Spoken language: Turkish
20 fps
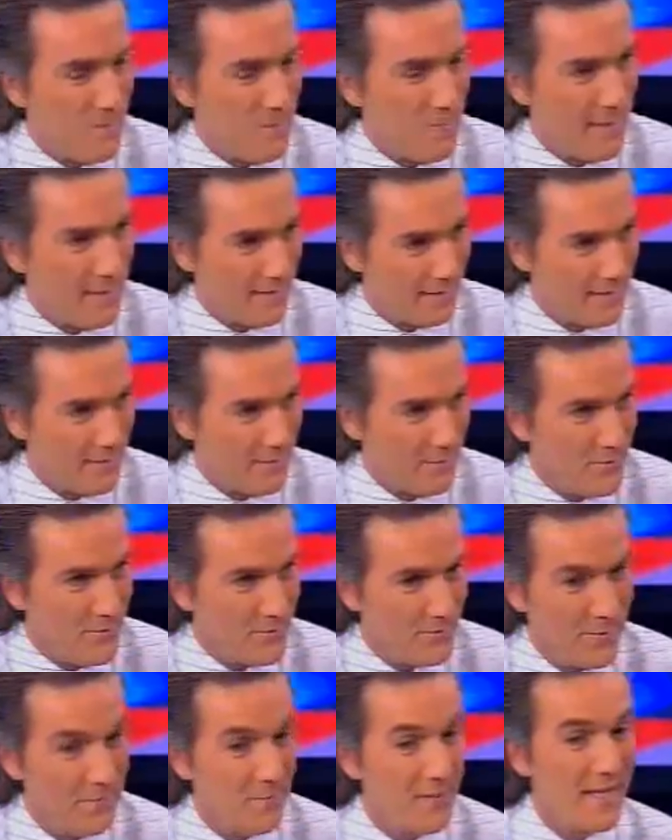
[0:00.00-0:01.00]
bunu.
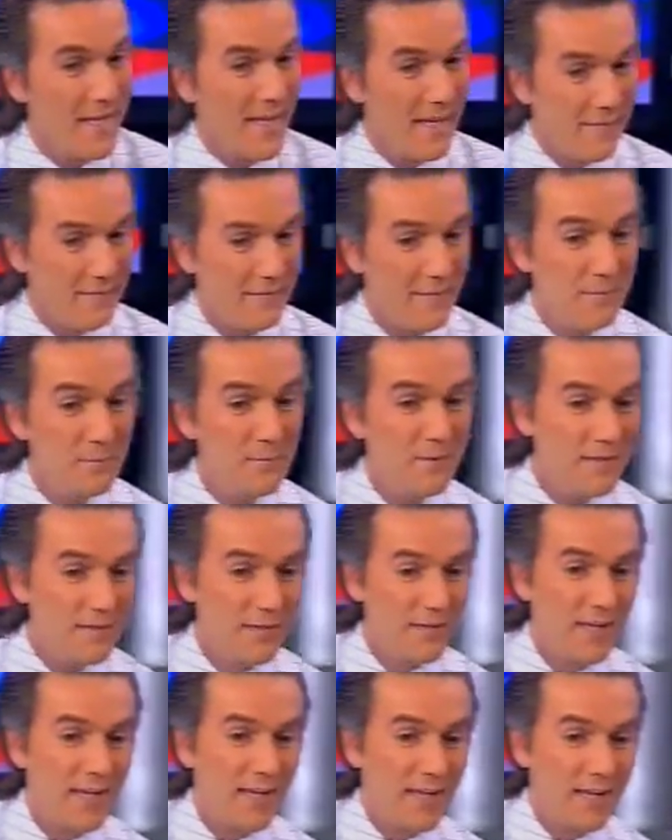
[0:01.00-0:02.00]
Anlatabiliyor muyum? Hmm. Ve
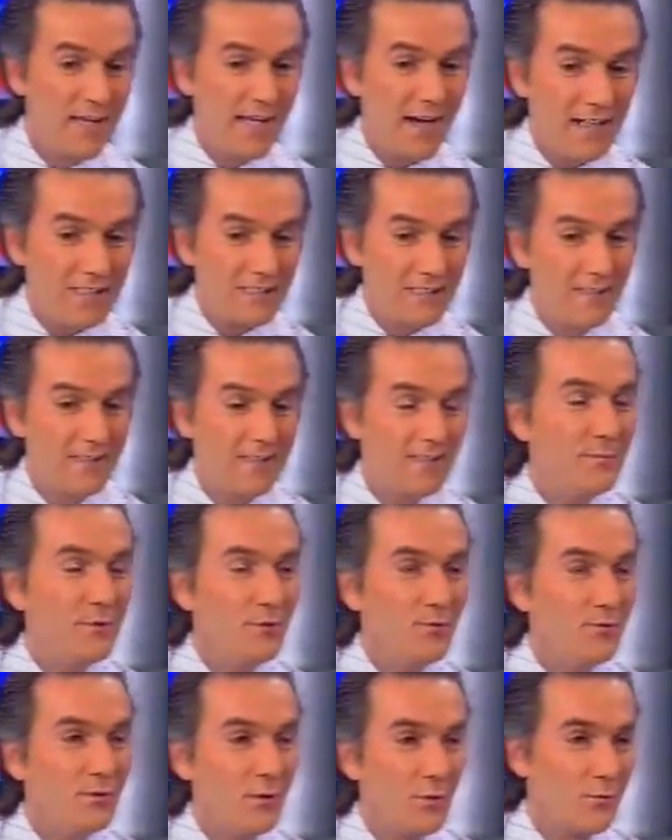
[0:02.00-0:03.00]
bir e, hastalık
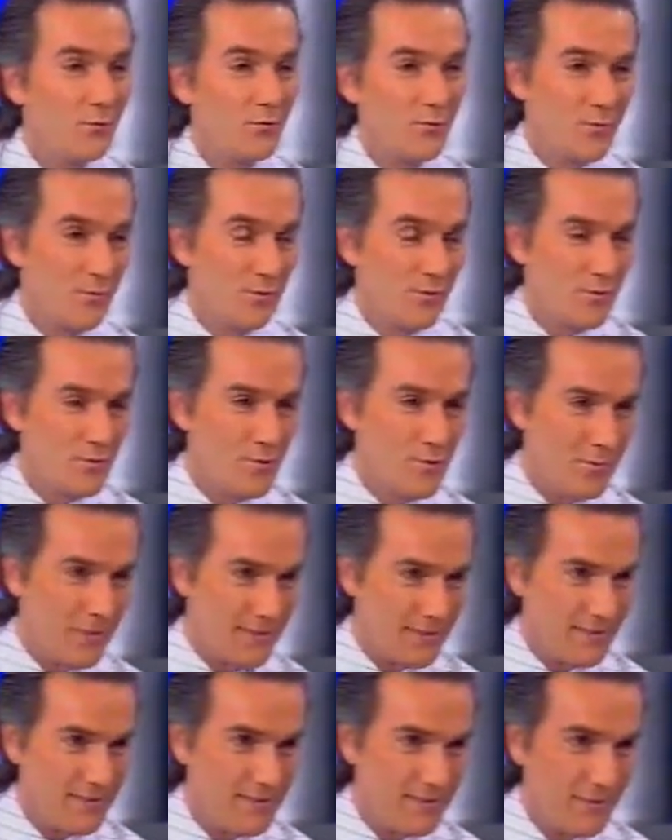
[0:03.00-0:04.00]
birbirinde
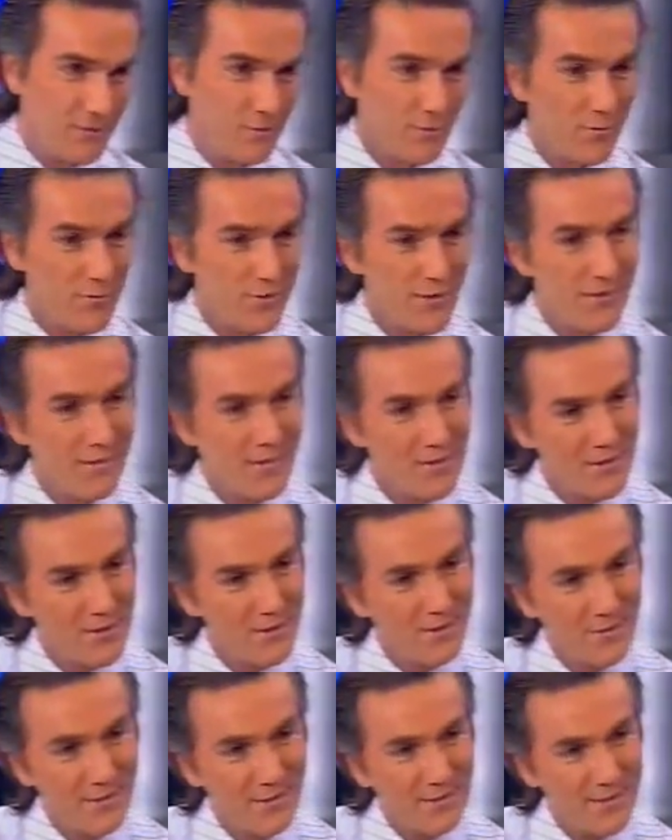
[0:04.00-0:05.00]
oluşmaz.
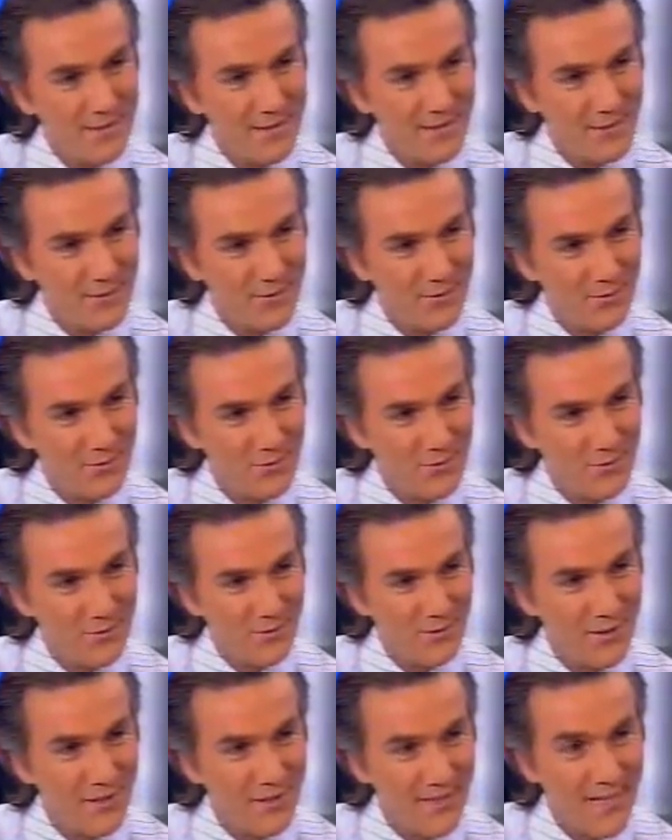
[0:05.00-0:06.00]
Kronikleşe kronikleşe
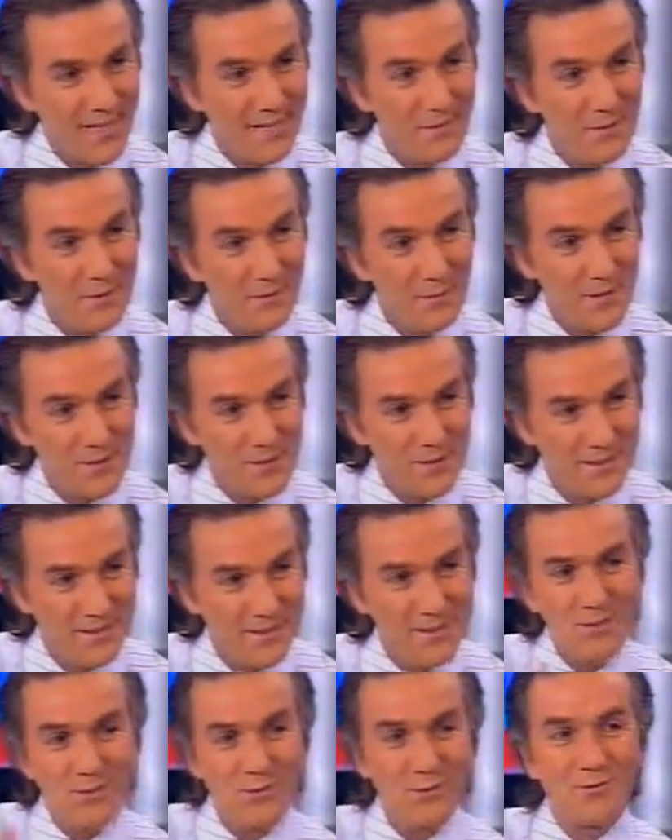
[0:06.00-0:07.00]
oluşur. Yani bir
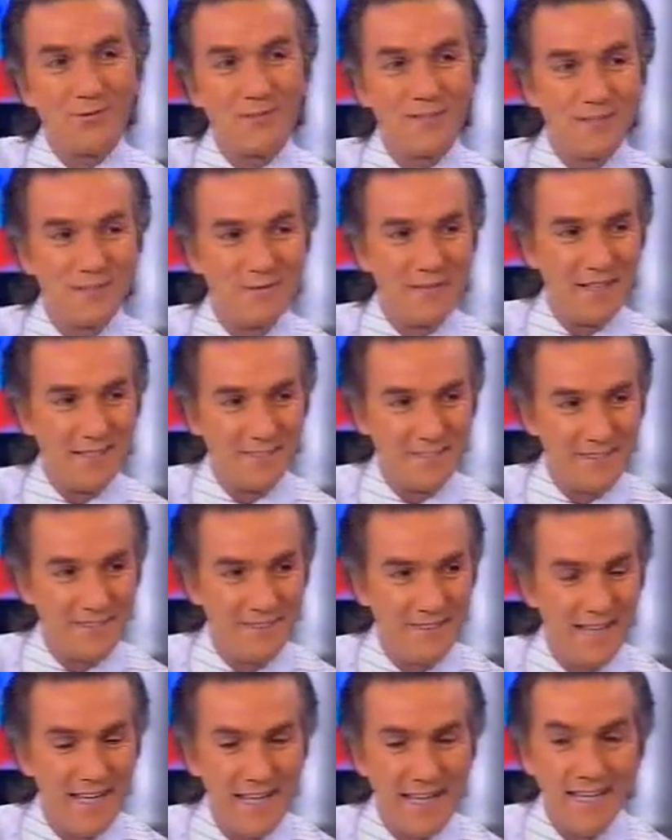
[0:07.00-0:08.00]
başlangıç noktası vardır.
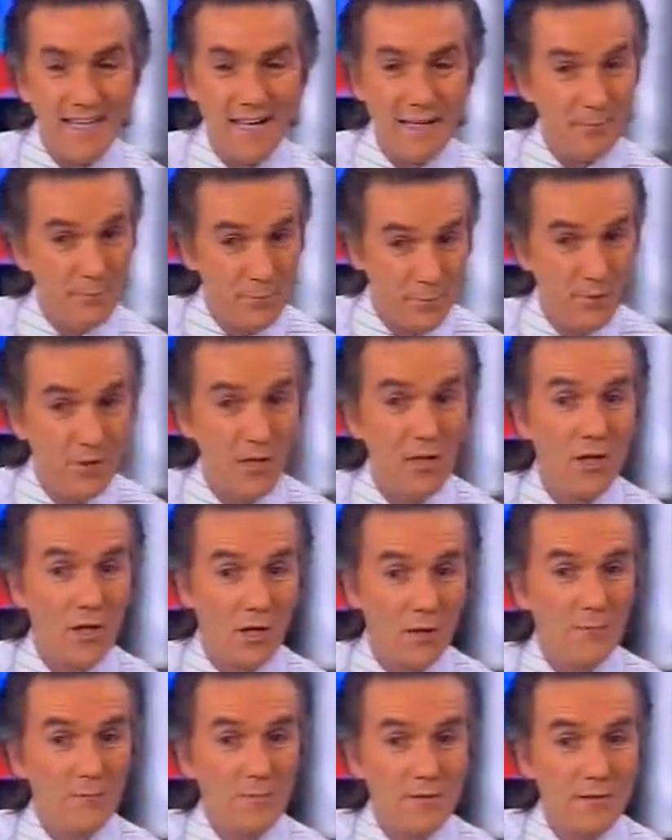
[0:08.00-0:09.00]
Yani bir
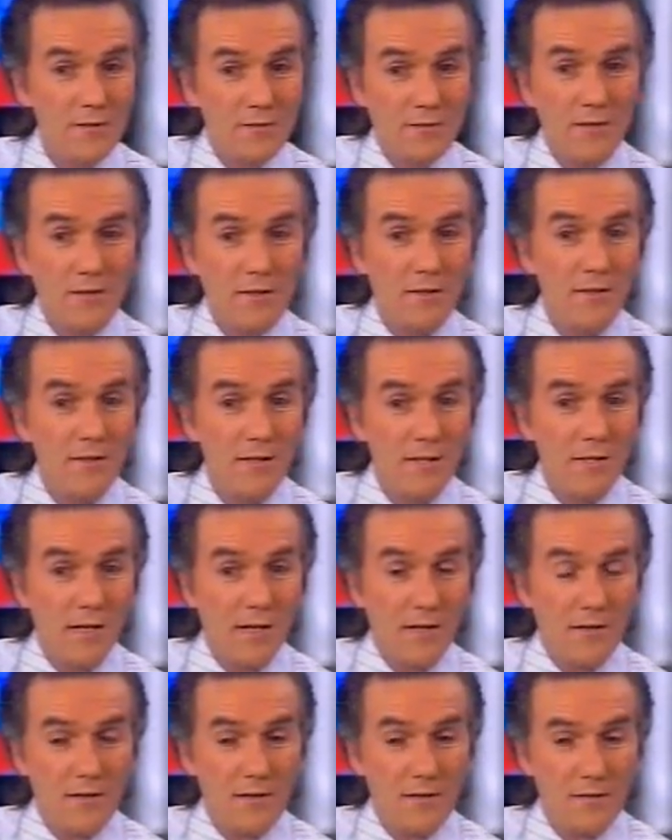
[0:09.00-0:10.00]
bir e,
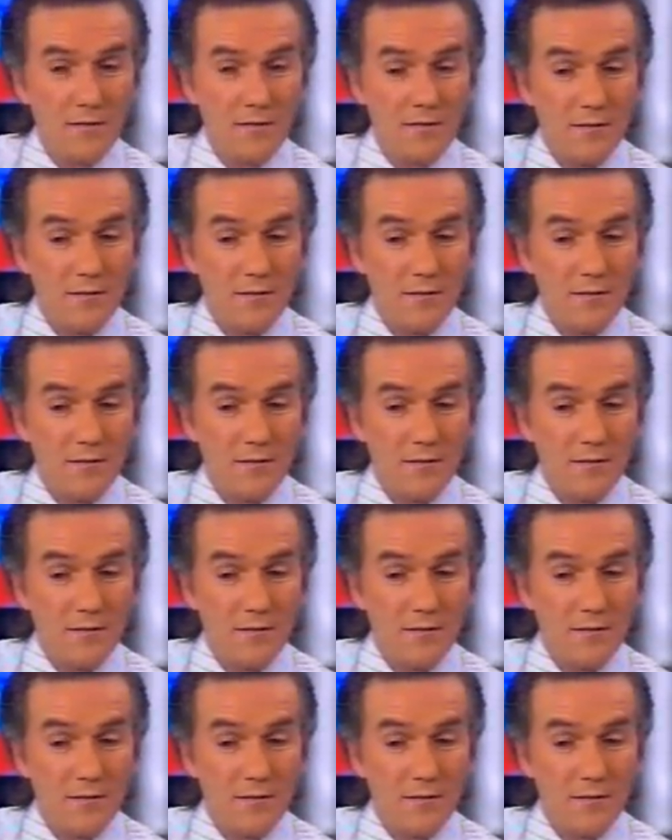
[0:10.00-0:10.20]
e